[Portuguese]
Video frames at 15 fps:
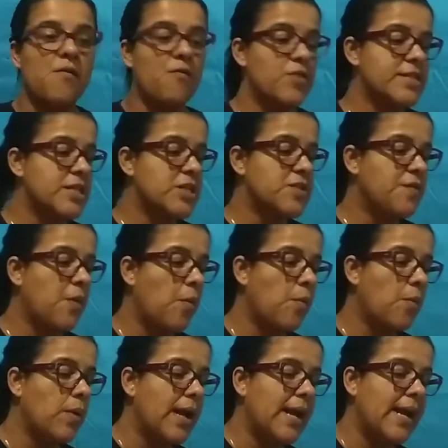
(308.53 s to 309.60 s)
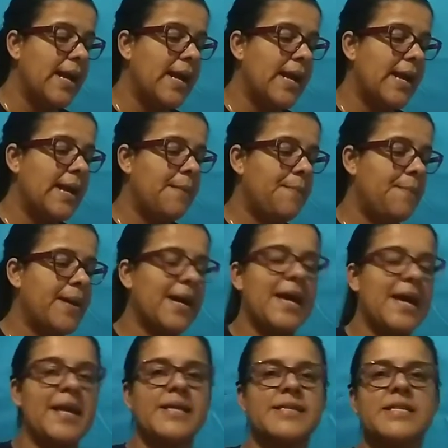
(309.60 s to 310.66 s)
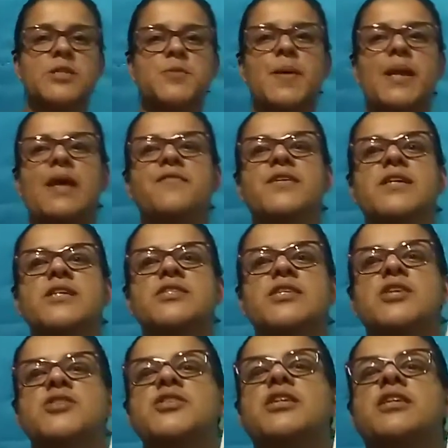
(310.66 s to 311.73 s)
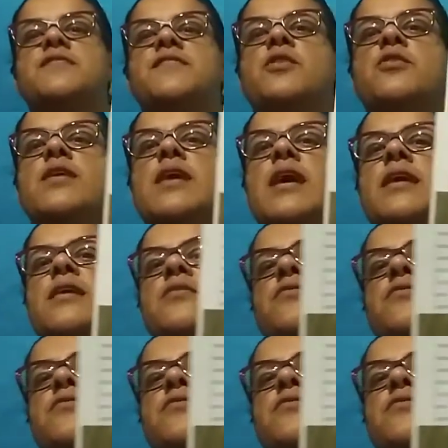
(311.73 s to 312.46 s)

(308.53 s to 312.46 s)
vocês vão é, pegar essas palavrinhas que a Tia Lune vai colocar aqui